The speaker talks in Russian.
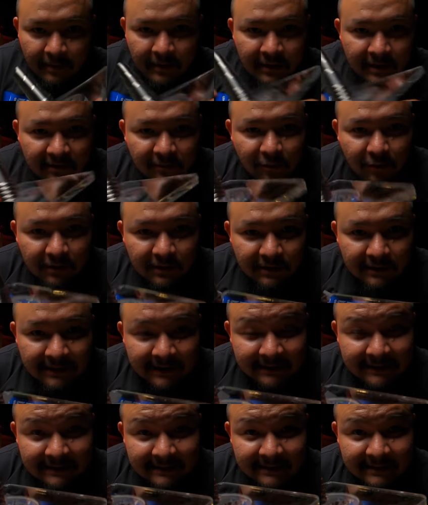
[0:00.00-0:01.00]
И вот
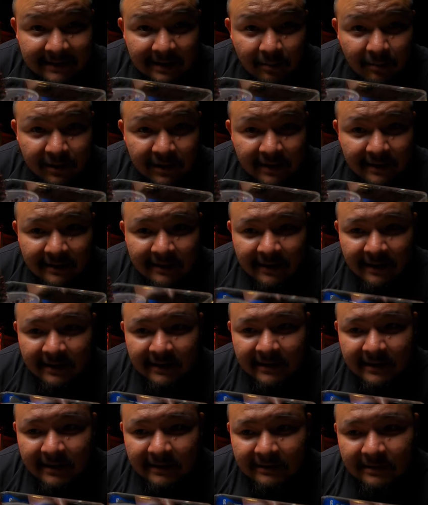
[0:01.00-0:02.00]
этот самый
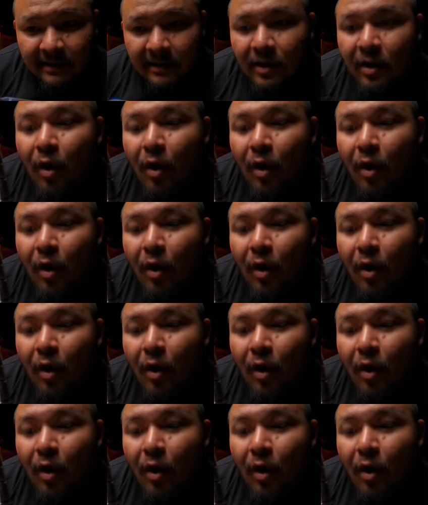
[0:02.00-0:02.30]
радиатор.